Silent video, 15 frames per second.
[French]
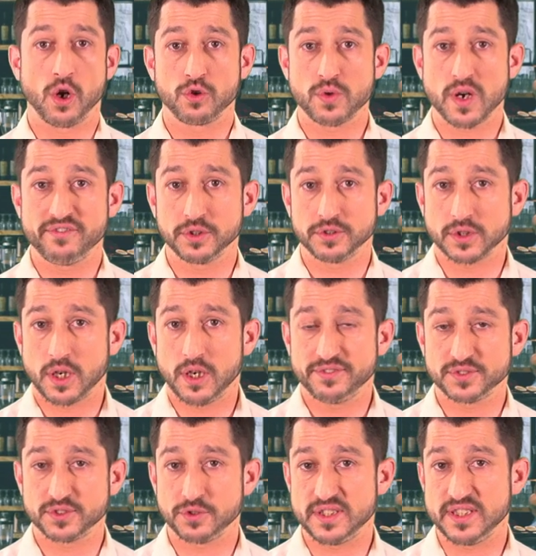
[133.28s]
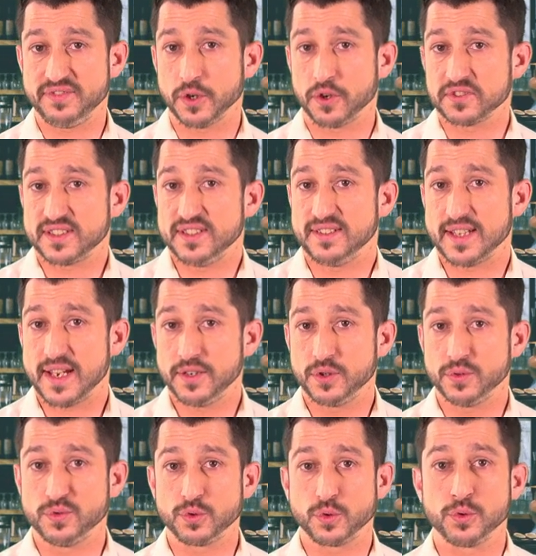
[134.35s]
En quoi votre offre se différencie-t-elle
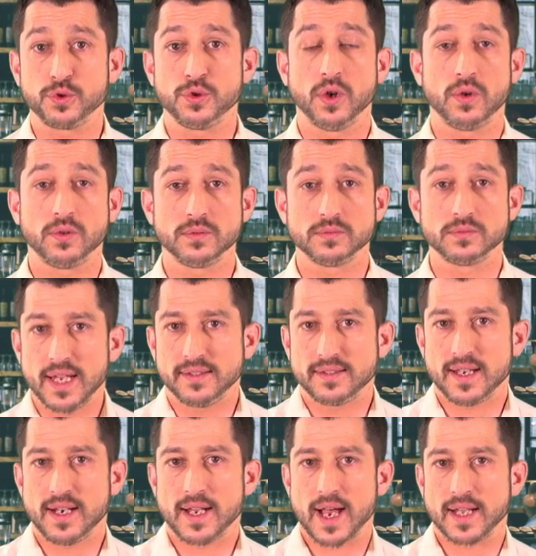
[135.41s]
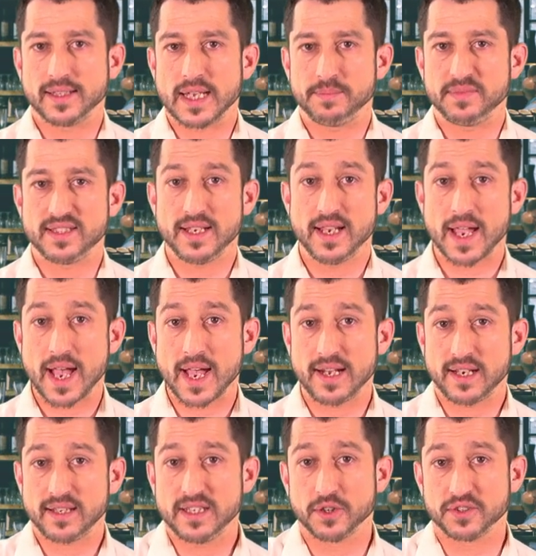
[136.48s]
de vos concurrents Est-elle adaptée à
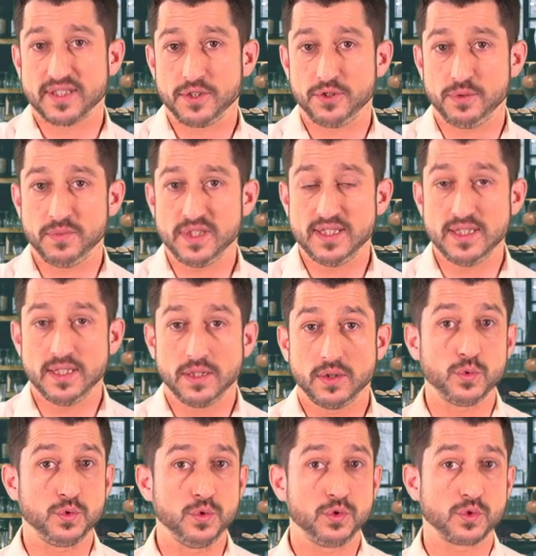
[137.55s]
la clientèle du midi ou du